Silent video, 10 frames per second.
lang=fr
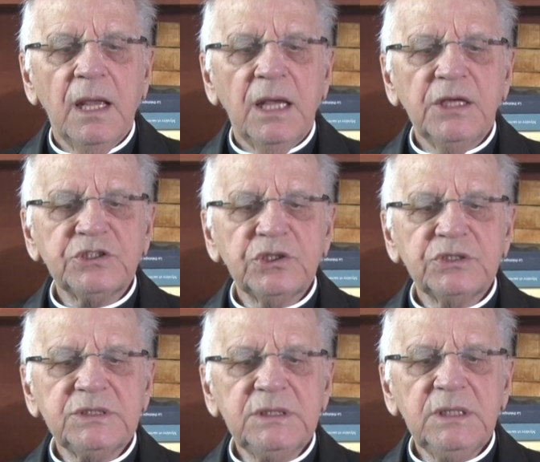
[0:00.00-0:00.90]
et
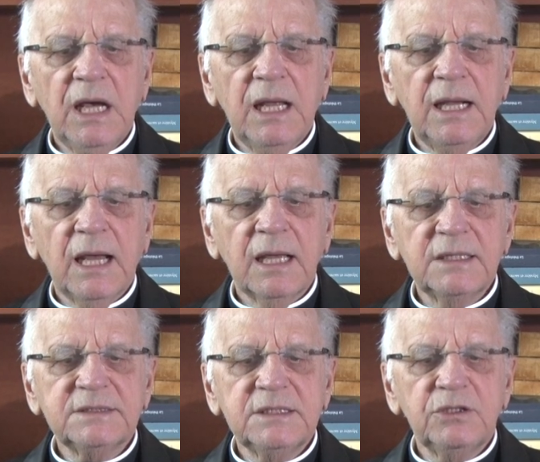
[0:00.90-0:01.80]
ceci à la
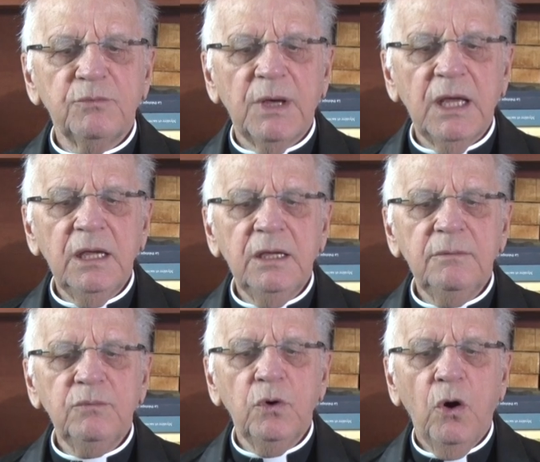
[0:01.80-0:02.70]
racine
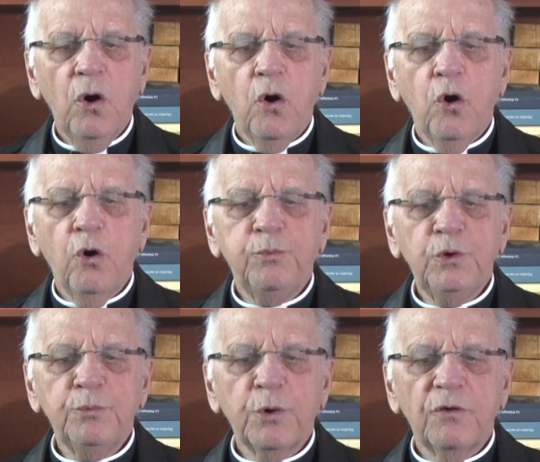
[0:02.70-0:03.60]
même, au
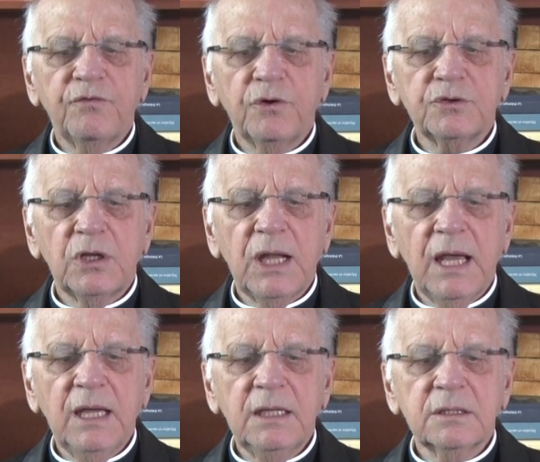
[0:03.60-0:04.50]
plus profond de
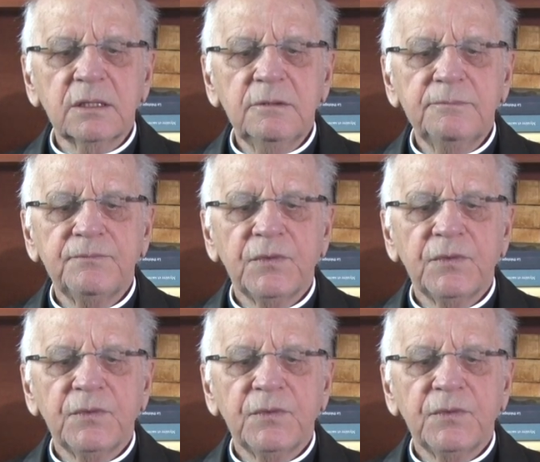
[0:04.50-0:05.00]
l'être,